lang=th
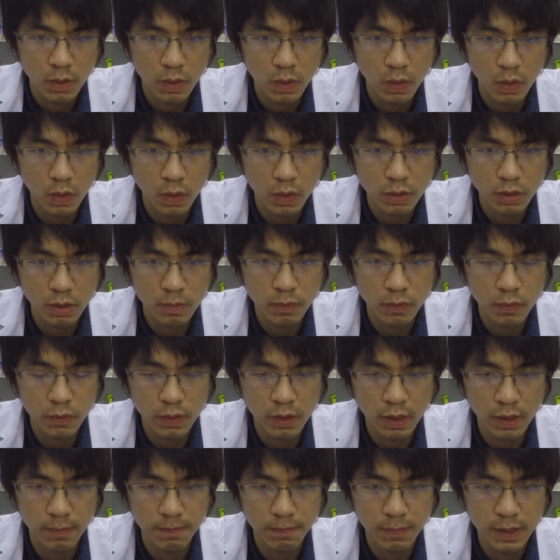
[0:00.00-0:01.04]
ก็จะพูด
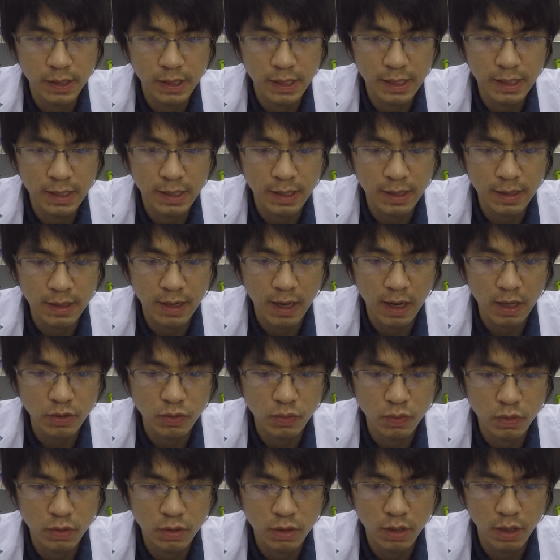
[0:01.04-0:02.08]
ในประเด็นหลักๆอ
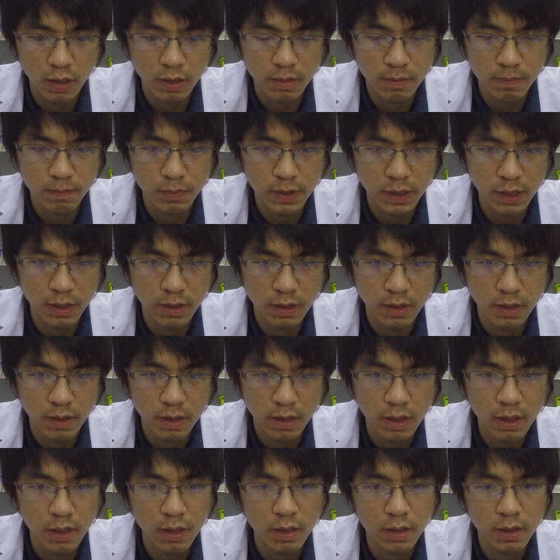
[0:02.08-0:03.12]
ยู่7ประเด็น
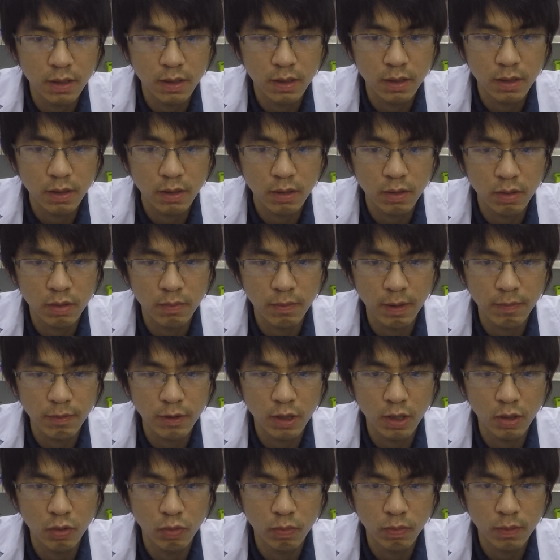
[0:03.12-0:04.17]
นะฮะก็แบบ
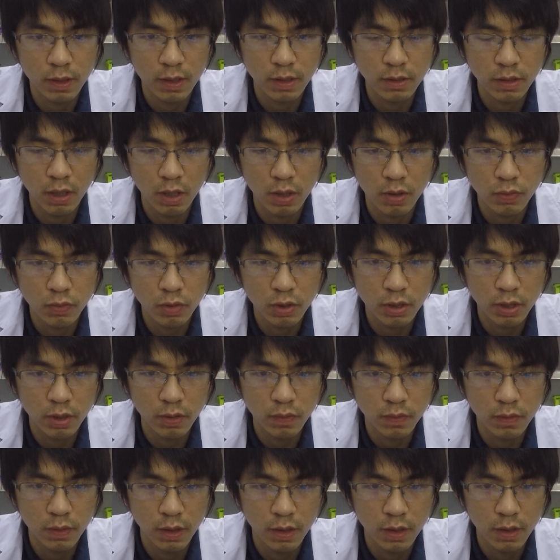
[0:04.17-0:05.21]
สรุปกันอย่างรวดเร็ว
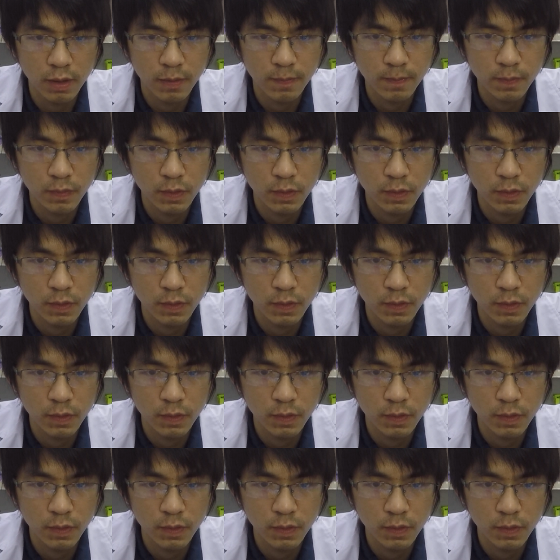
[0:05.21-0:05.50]
นะฮะ